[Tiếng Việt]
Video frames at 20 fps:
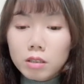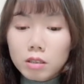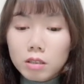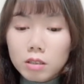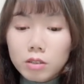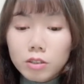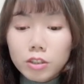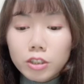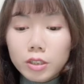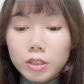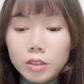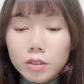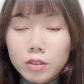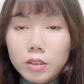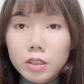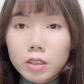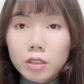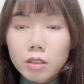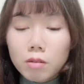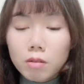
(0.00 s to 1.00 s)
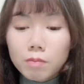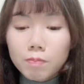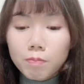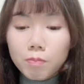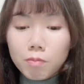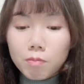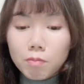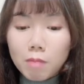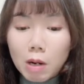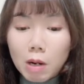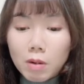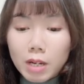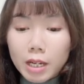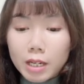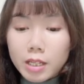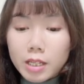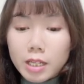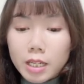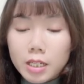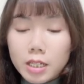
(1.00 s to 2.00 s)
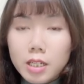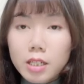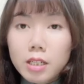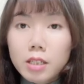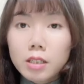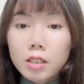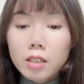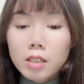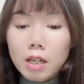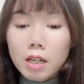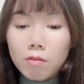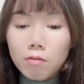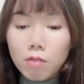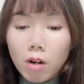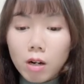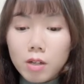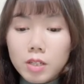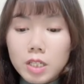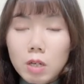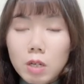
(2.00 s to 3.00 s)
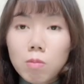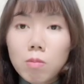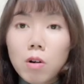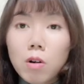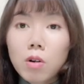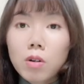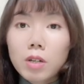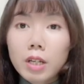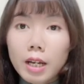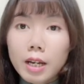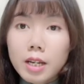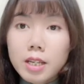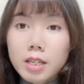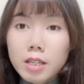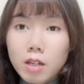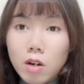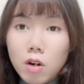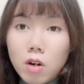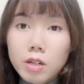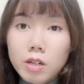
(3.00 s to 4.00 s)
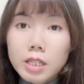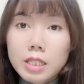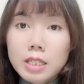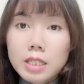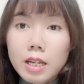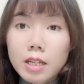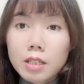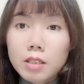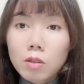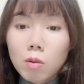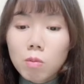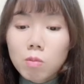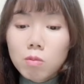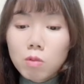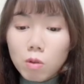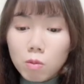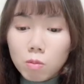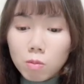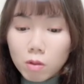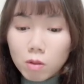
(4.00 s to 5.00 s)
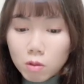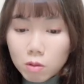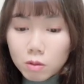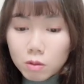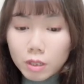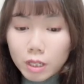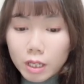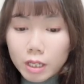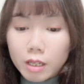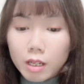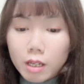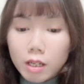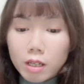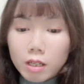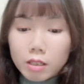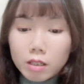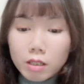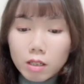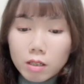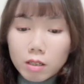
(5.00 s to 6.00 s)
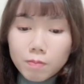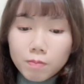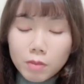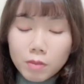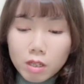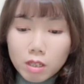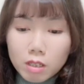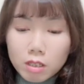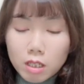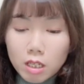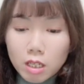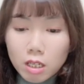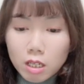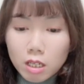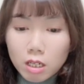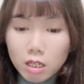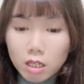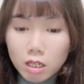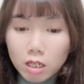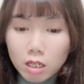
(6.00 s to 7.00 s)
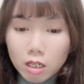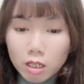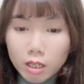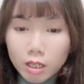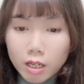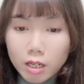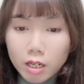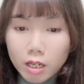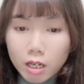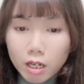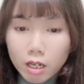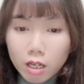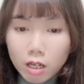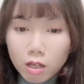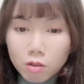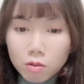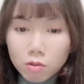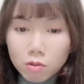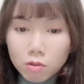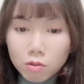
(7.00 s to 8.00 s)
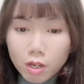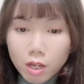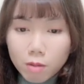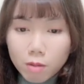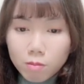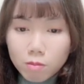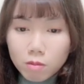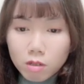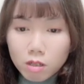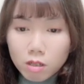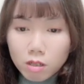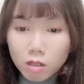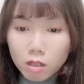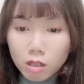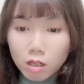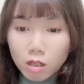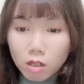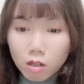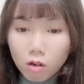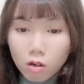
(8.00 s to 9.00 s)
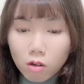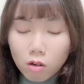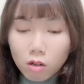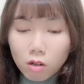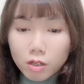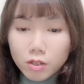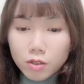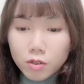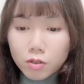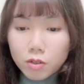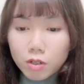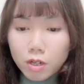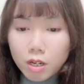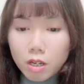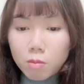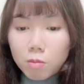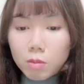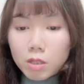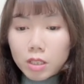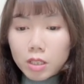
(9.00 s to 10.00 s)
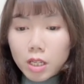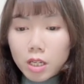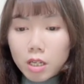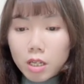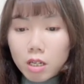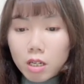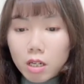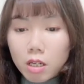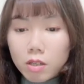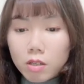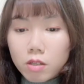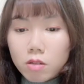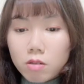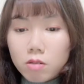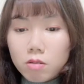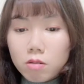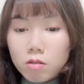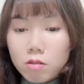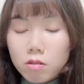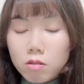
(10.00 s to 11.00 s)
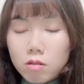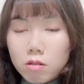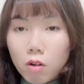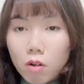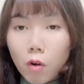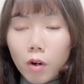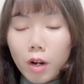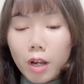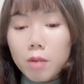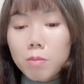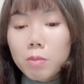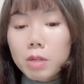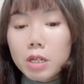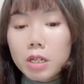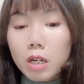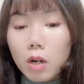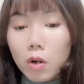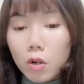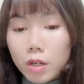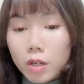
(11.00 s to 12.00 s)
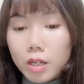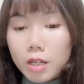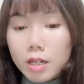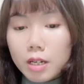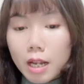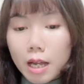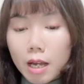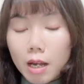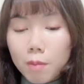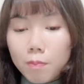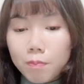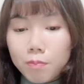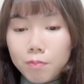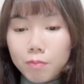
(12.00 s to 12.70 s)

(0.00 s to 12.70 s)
người người bảo lãnh gia đình tức là vợ chồng con cái gì đó để sang sống cùng luôn ha đó thì ờ, cái này là ưu điểm còn ờ, nhược điểm thì ờ, như hồi nãy mình nói là